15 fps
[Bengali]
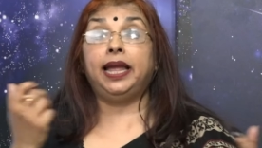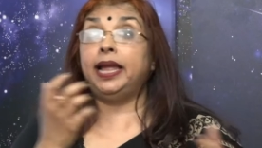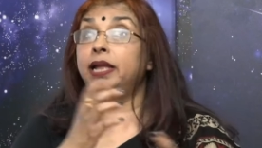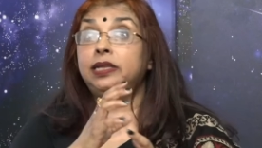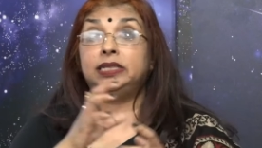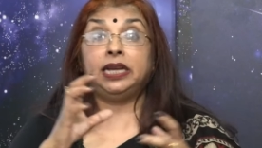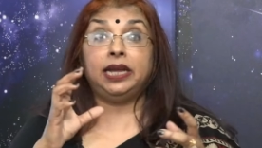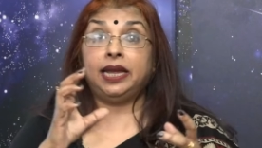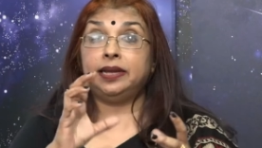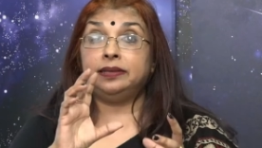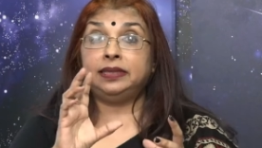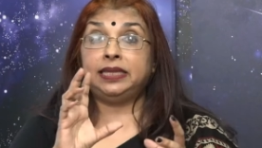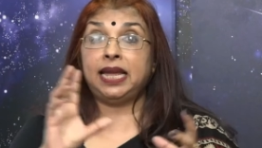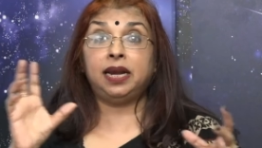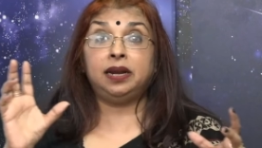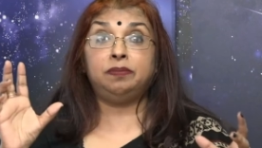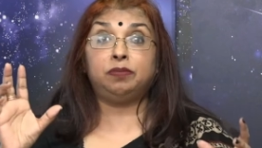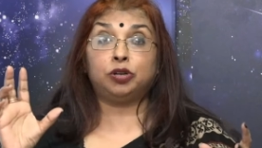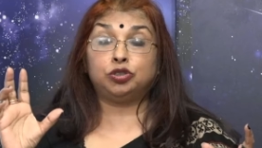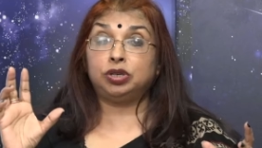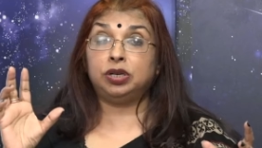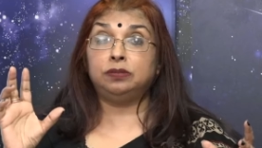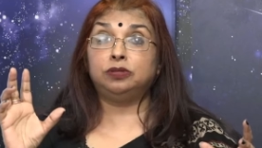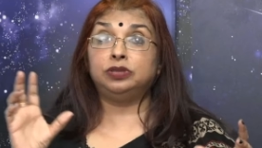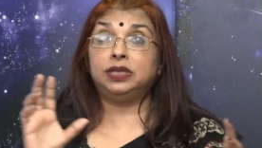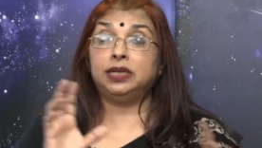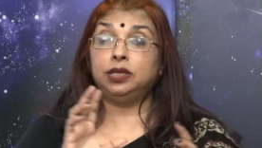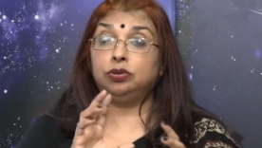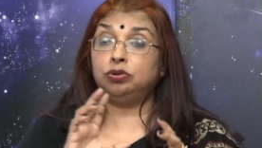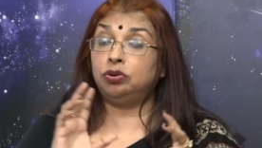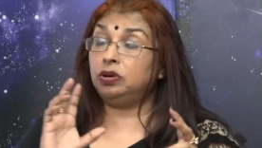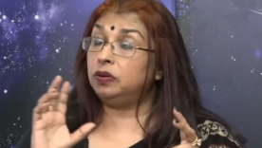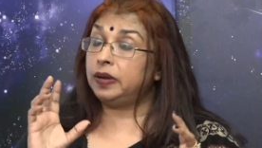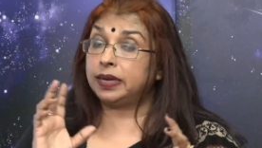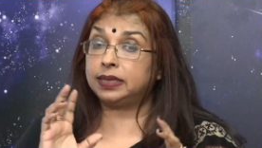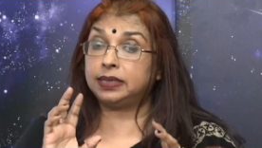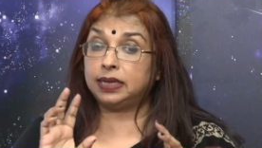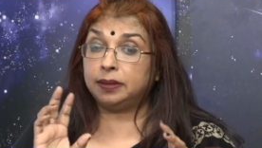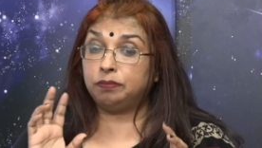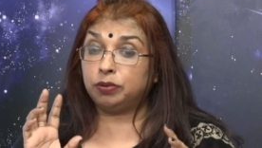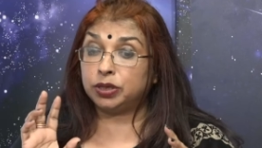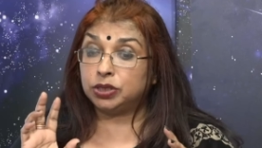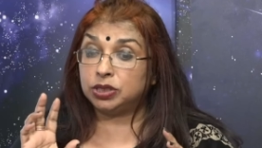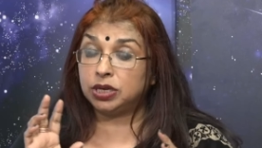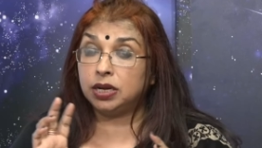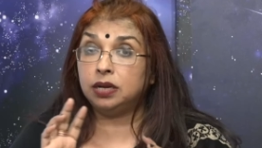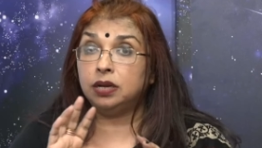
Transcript: এই যে দেড় বছরের মধ্যে কিন্তু একটা বাচ্চা